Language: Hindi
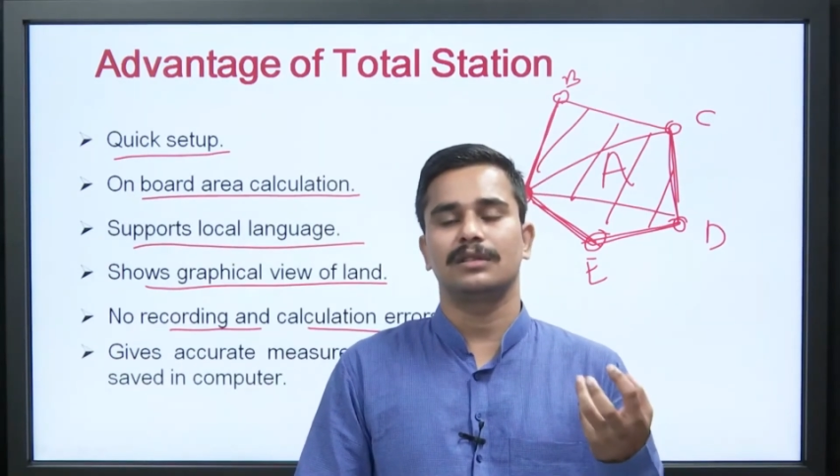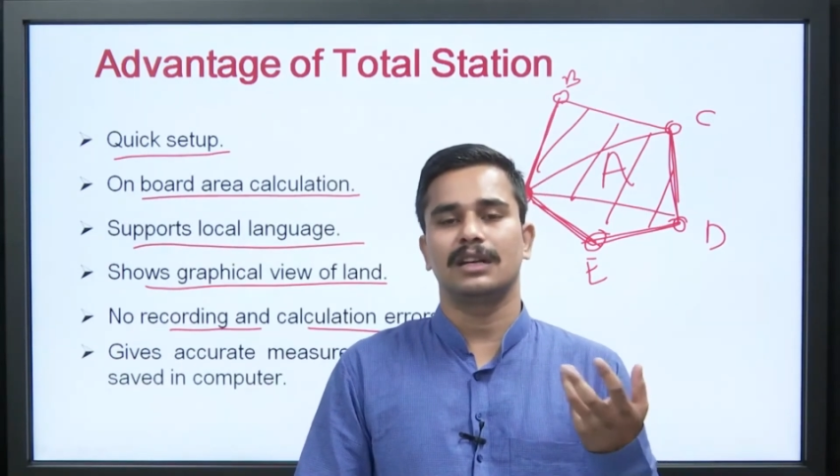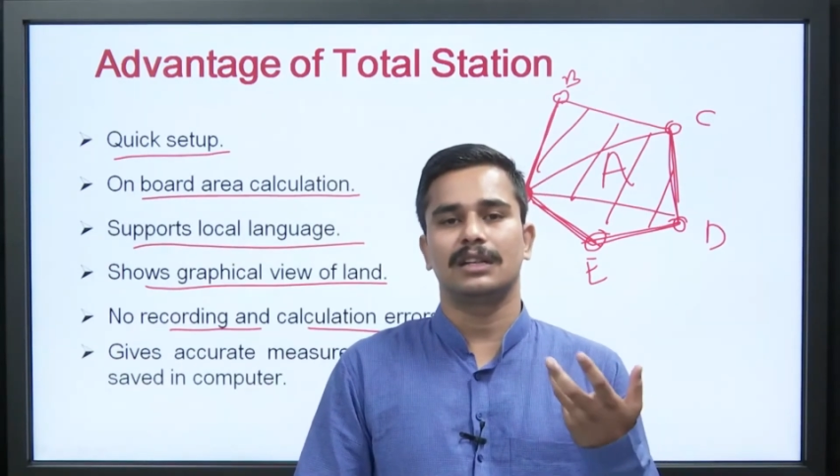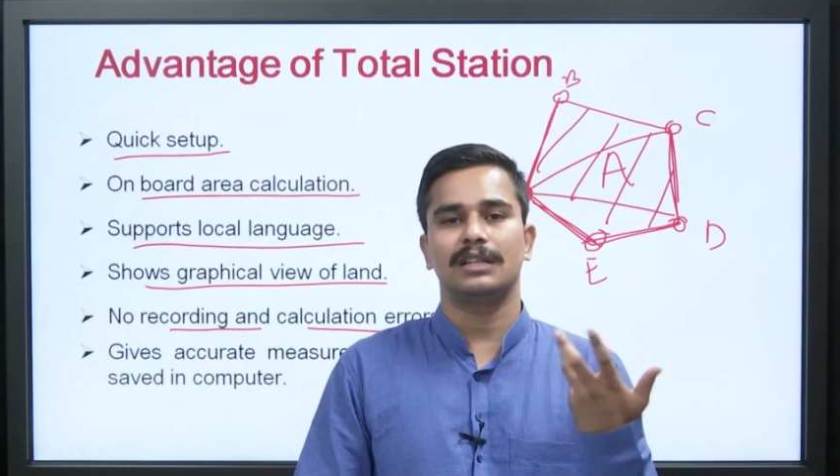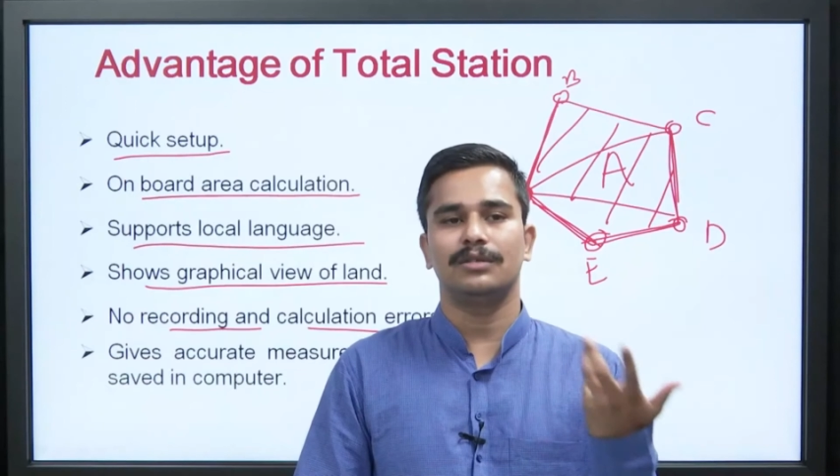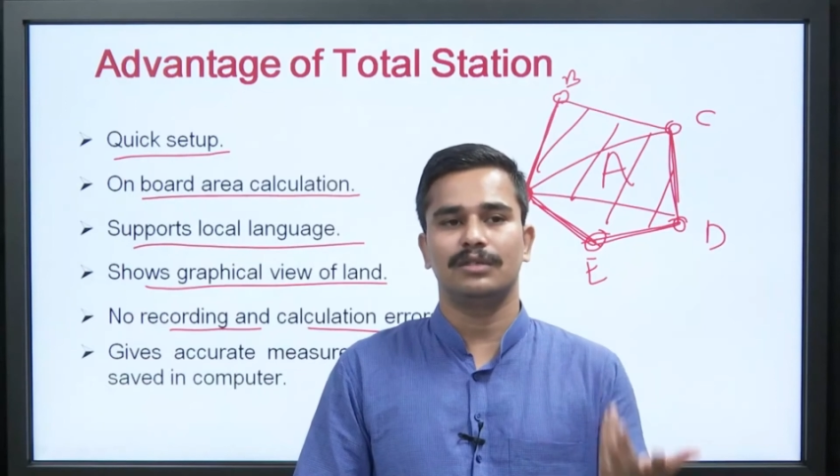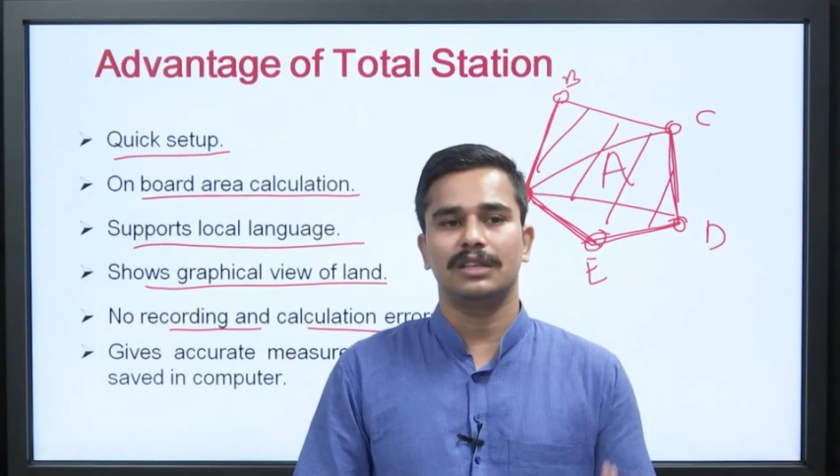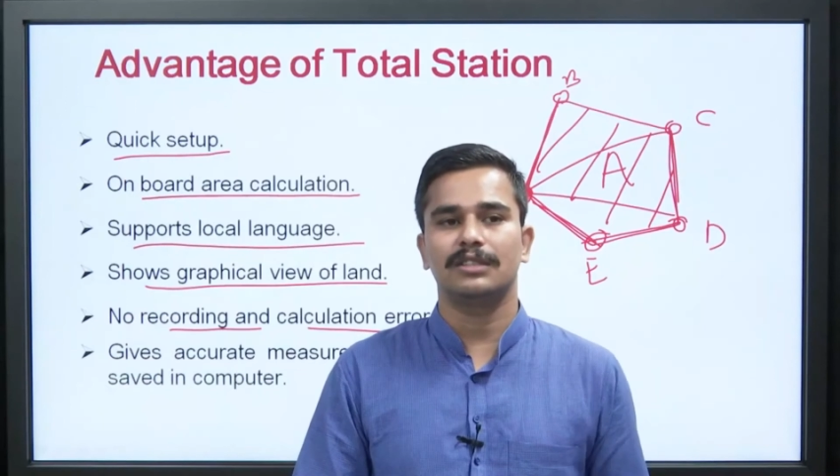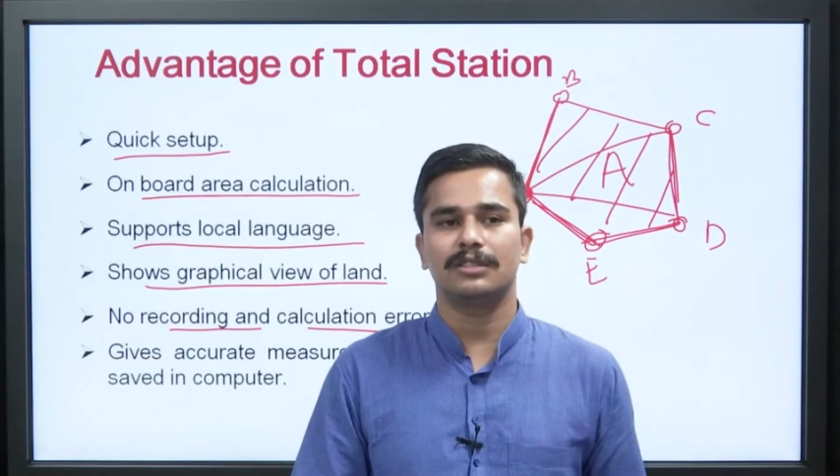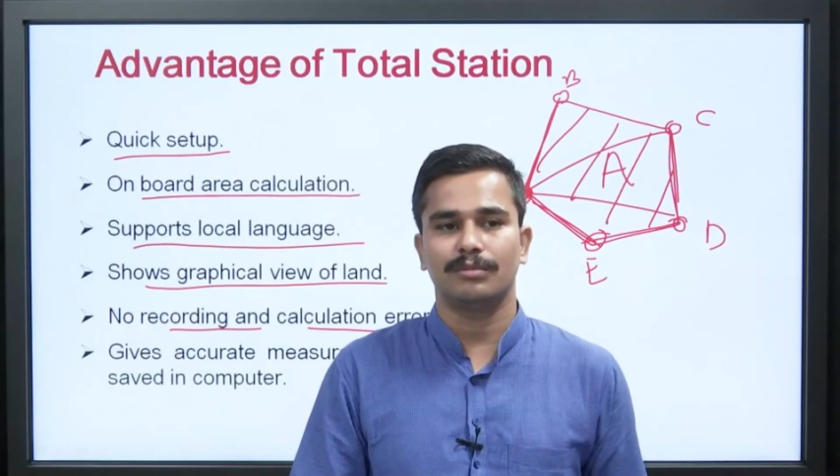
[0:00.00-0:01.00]
गलती
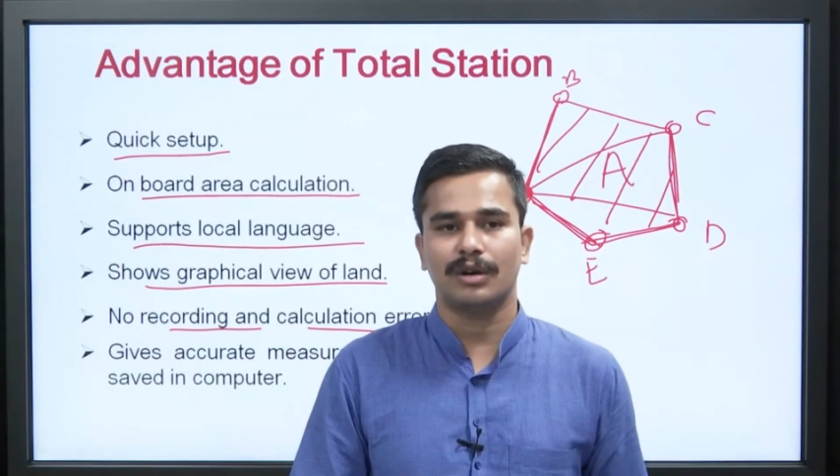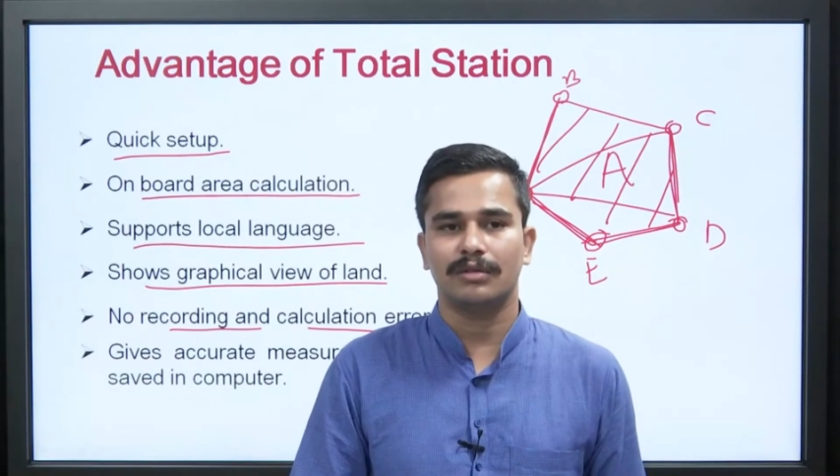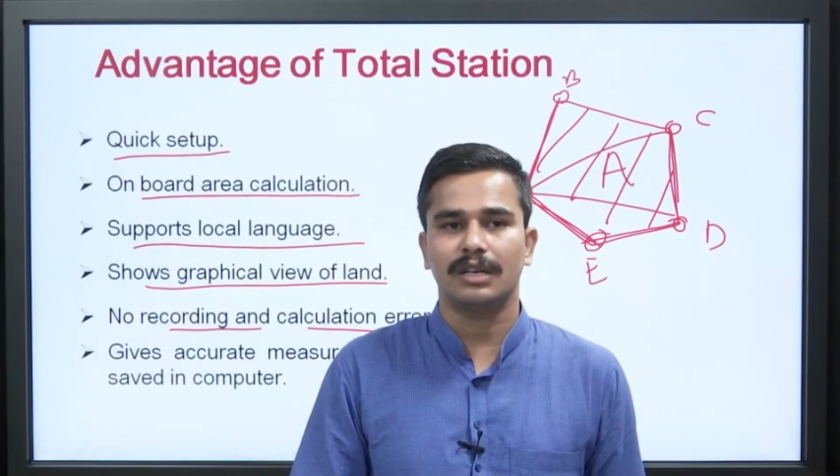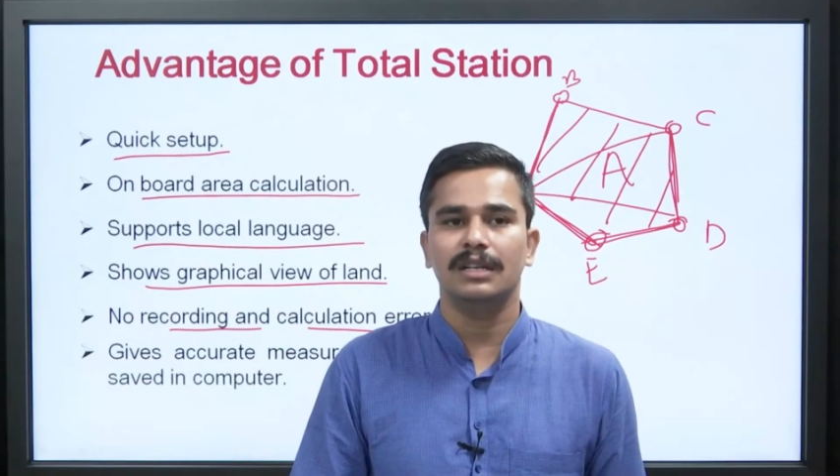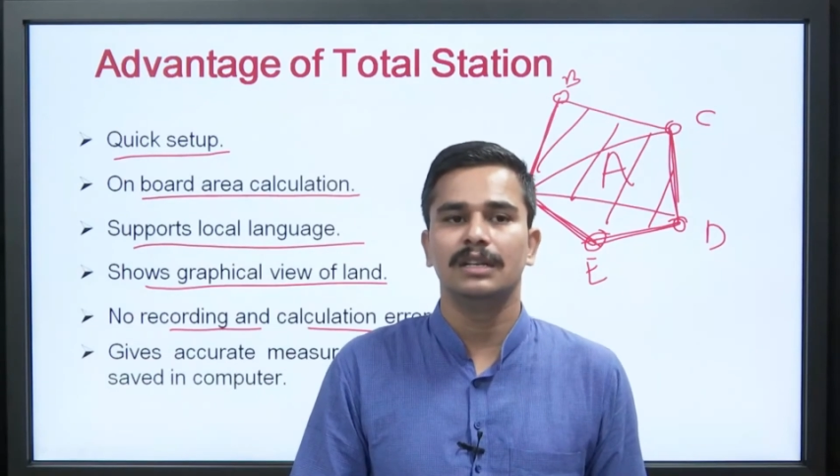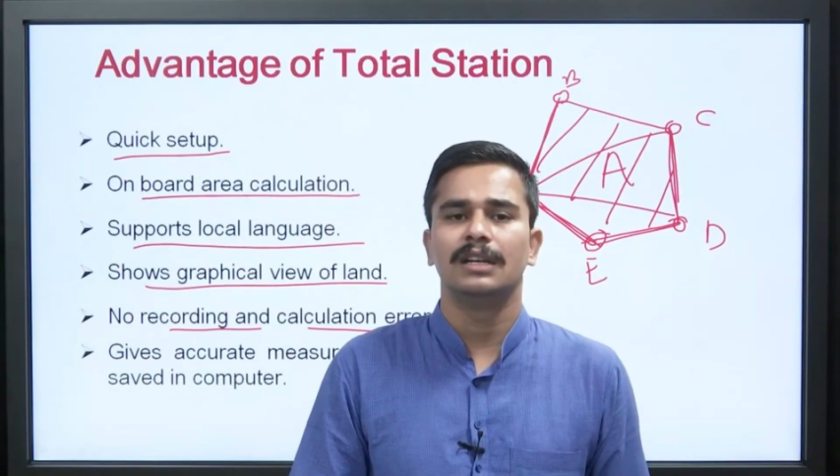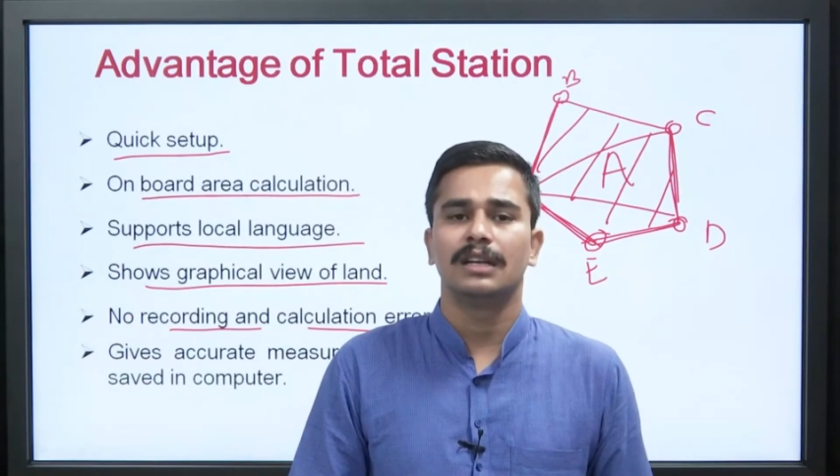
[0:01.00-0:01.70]
होने की संभावना